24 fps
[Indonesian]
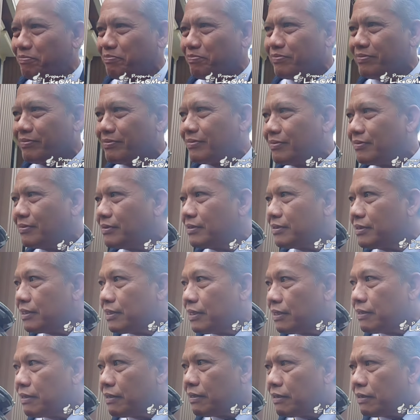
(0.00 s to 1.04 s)
Bang benar nggak sih
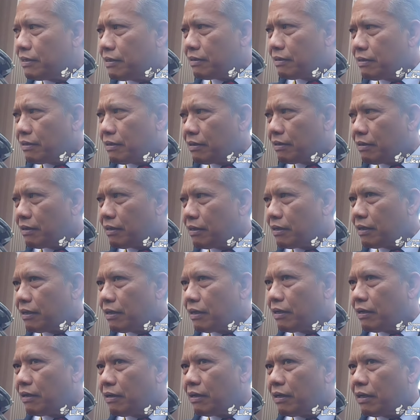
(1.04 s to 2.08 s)
adanya cabut laporan mungkin
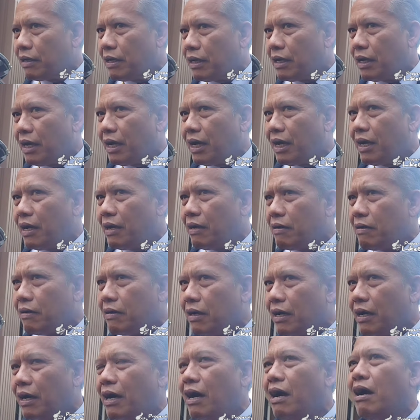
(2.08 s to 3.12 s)
cabut gugatan?
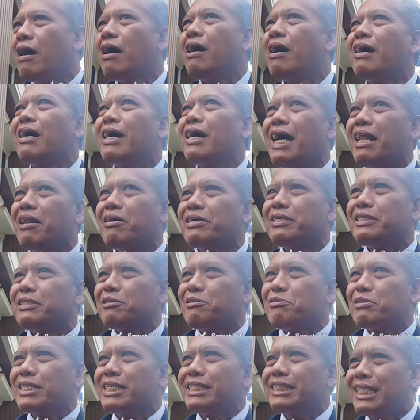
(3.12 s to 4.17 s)
Ah, kalau
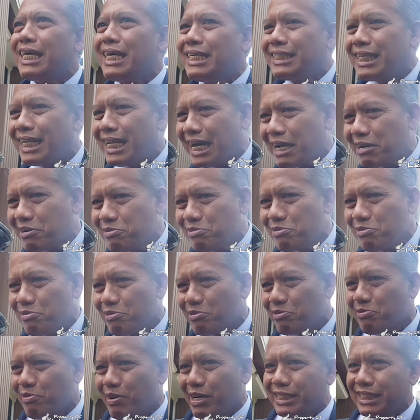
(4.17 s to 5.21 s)
itu kita
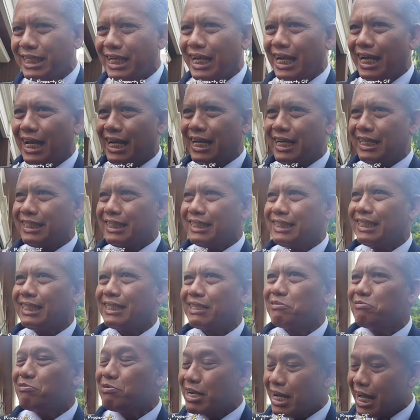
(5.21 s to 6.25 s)
selaku kuasa
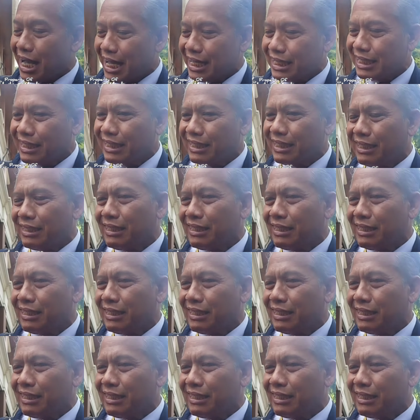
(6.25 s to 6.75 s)
tergugat